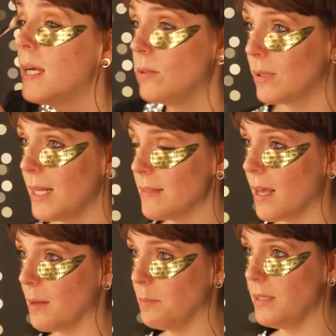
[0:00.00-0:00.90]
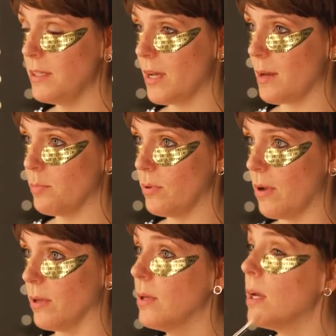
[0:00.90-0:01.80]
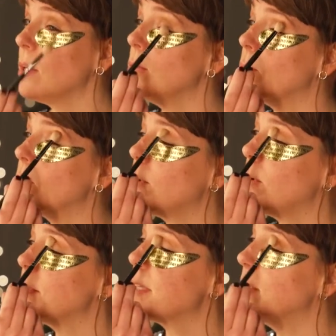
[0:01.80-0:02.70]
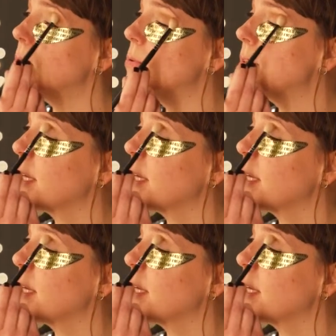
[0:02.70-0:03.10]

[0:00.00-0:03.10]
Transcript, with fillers: Et donc là, ça habille déjà un peu l'œil. Donc ça donne une